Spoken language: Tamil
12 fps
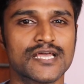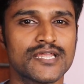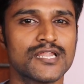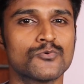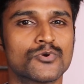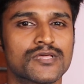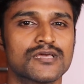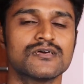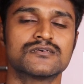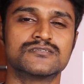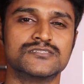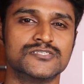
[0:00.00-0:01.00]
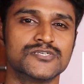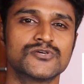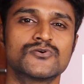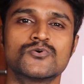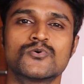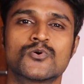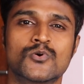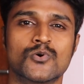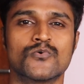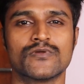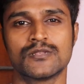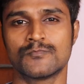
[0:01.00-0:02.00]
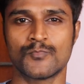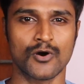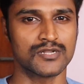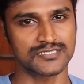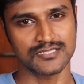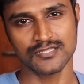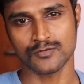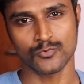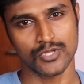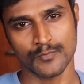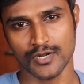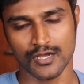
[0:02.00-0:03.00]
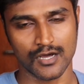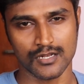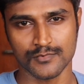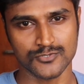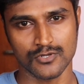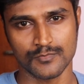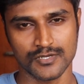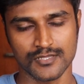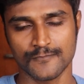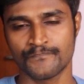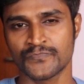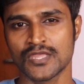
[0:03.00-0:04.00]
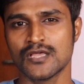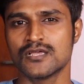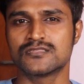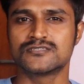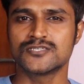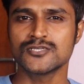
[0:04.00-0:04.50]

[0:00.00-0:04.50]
சைனாவுடைய ஜீரோ கோவிட் பாலிசி தான் இதுக்கு முக்கியமான காரணமாக சொல்லப்படுது இந்த